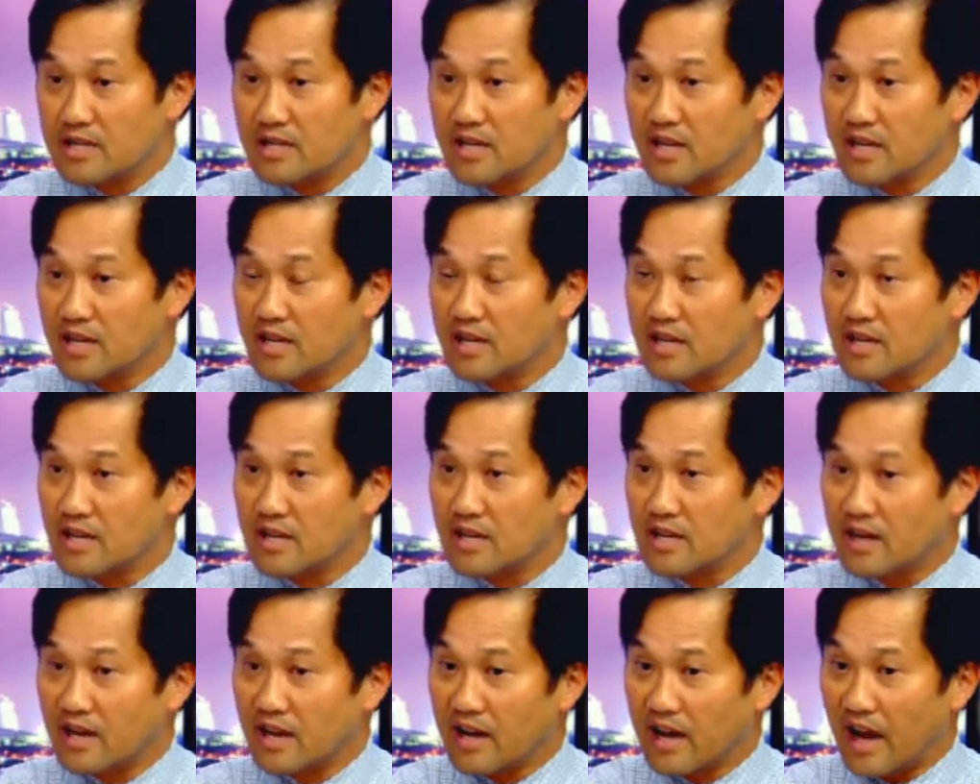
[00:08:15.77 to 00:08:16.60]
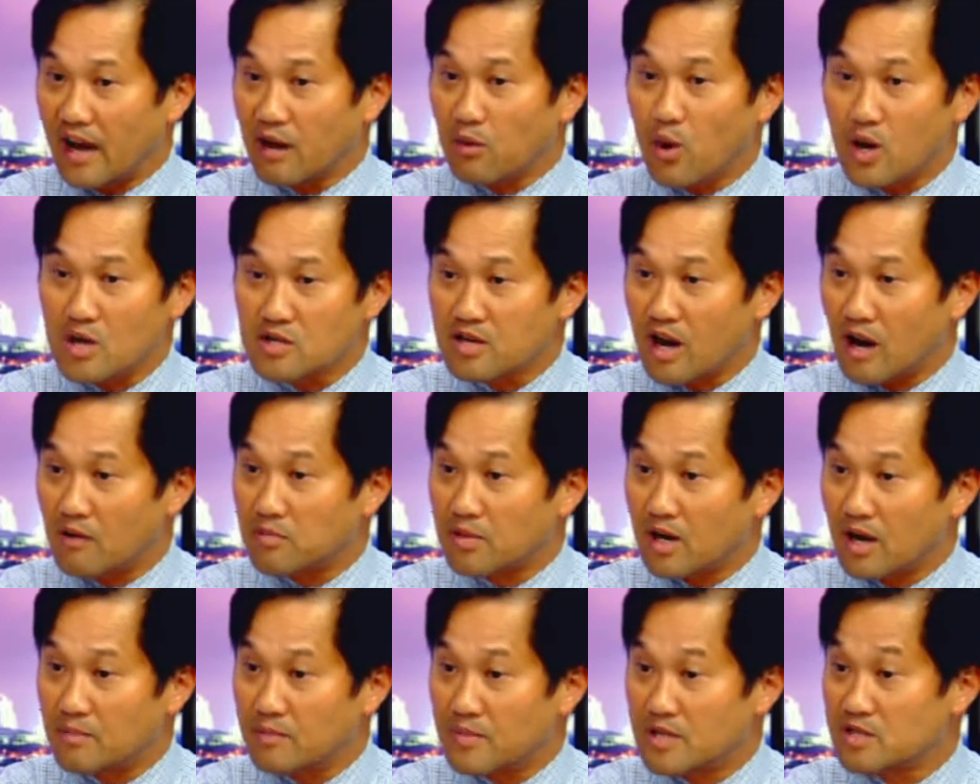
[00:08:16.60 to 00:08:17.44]
thì cái quan trọng
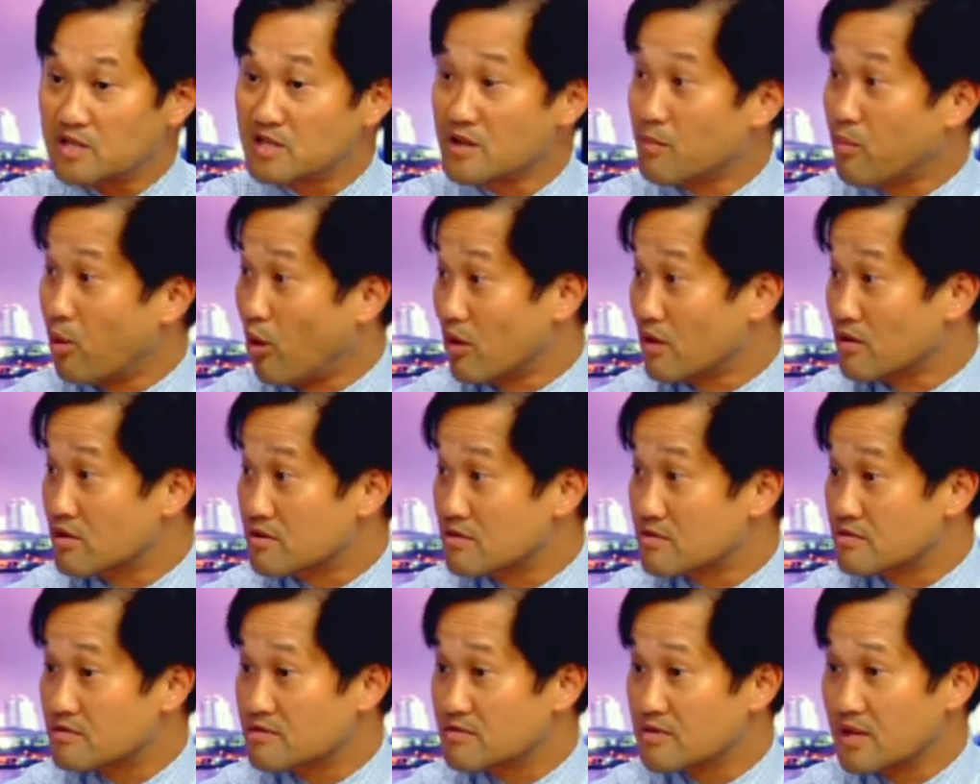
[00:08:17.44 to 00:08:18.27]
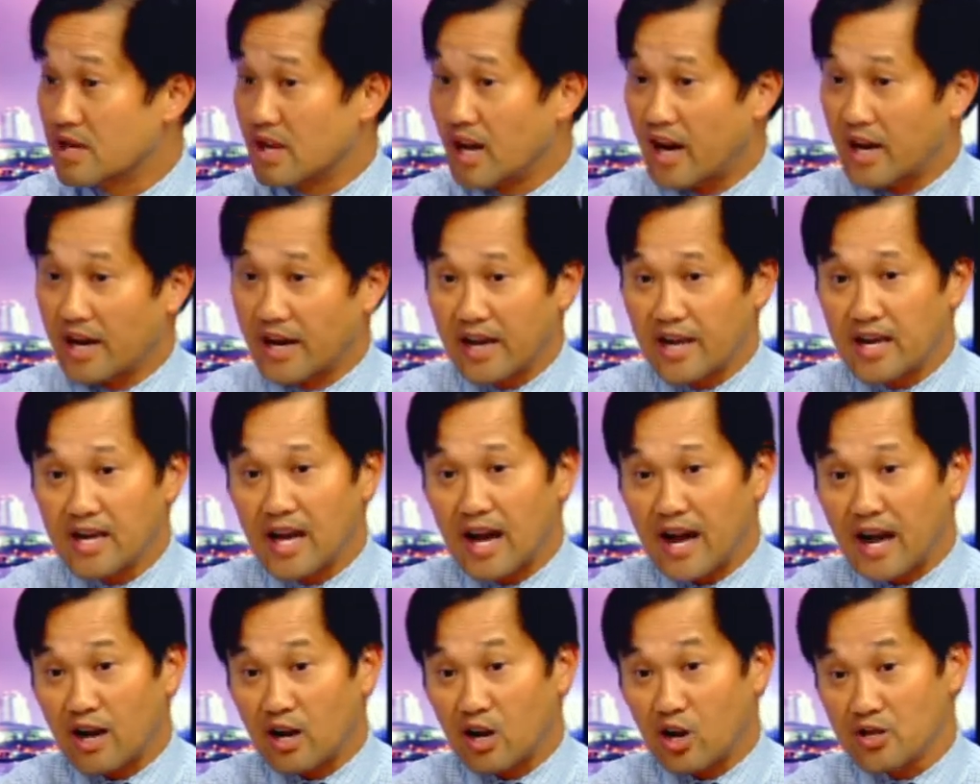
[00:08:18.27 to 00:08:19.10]
là mình support, là nghĩa
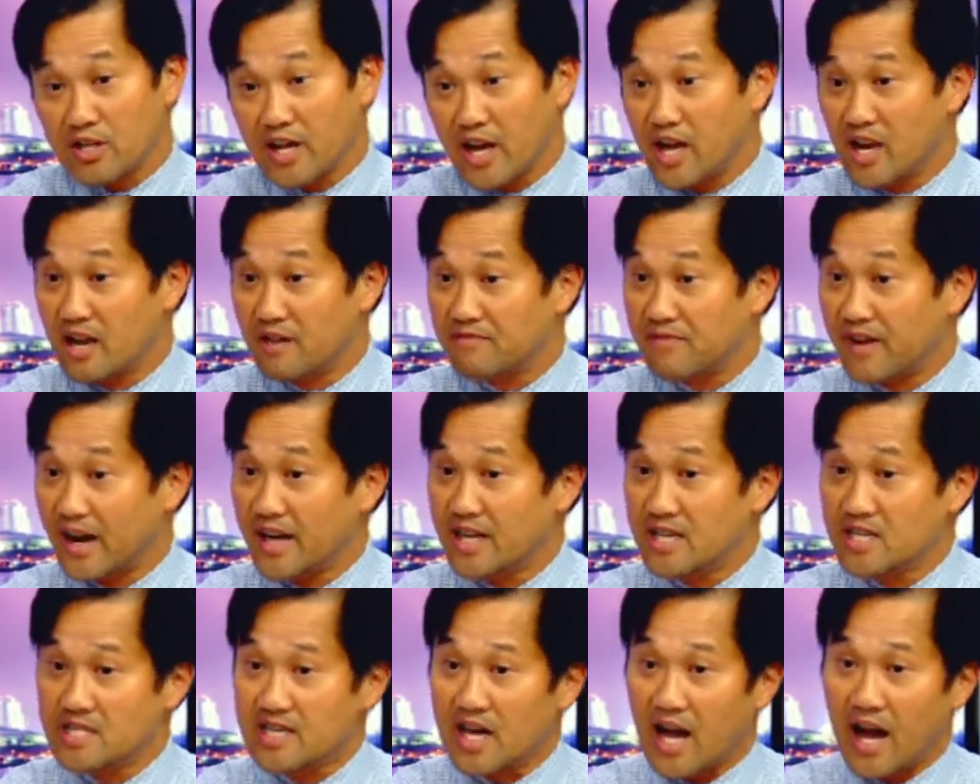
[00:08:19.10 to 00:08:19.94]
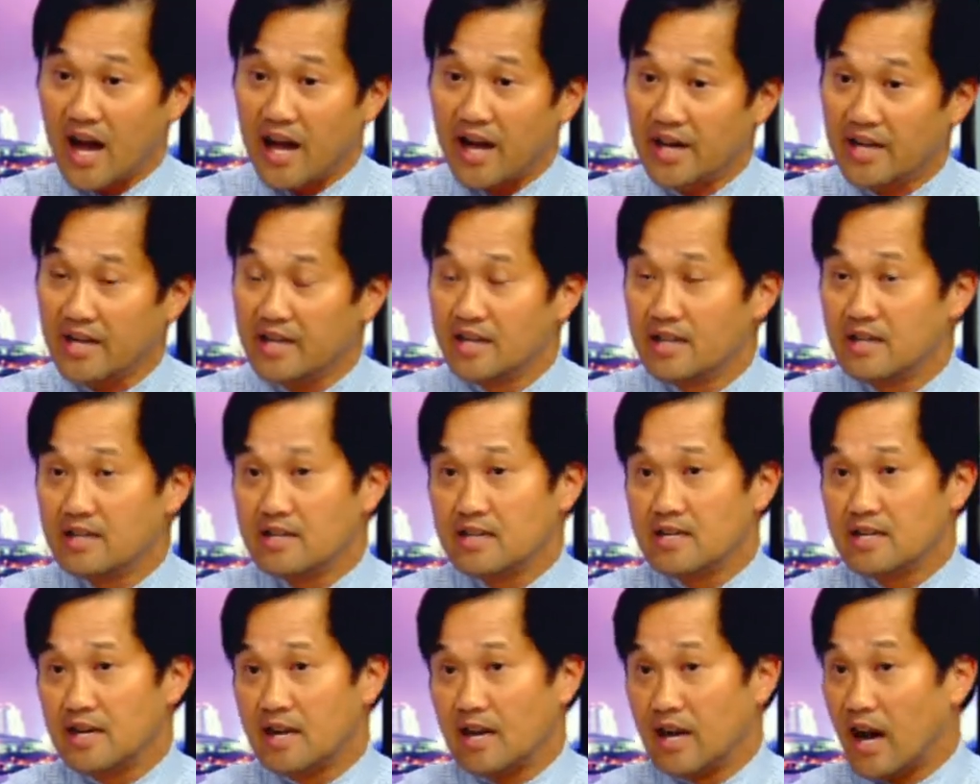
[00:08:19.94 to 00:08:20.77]
là có thể là phải xài
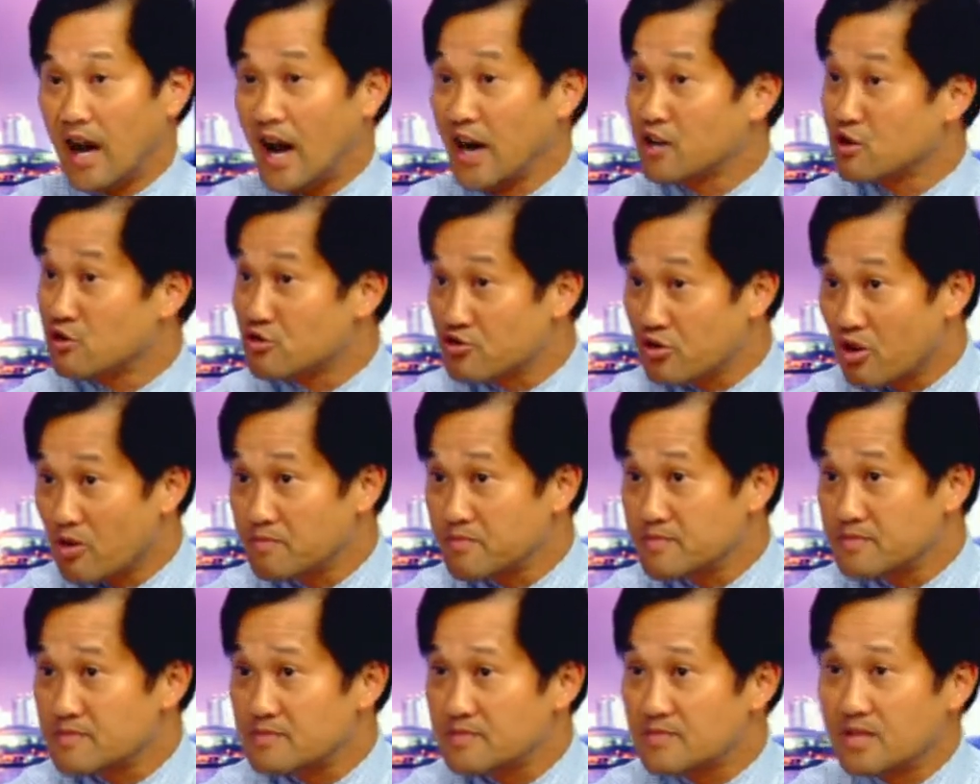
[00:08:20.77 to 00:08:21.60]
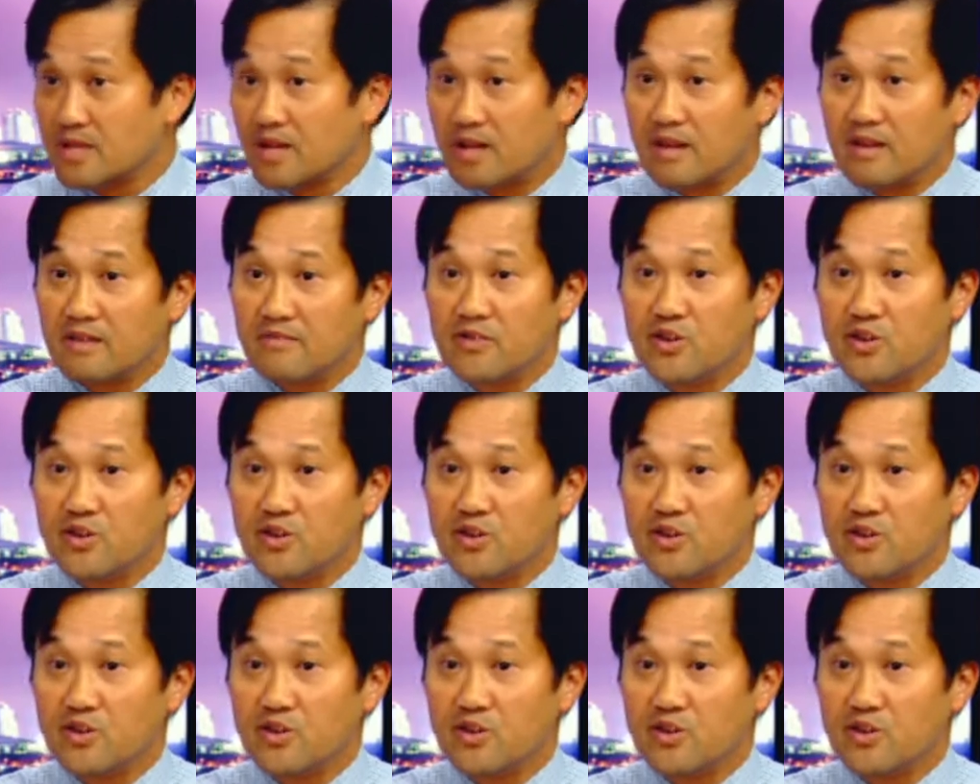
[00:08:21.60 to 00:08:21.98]
uh, inotrope, như, yeah.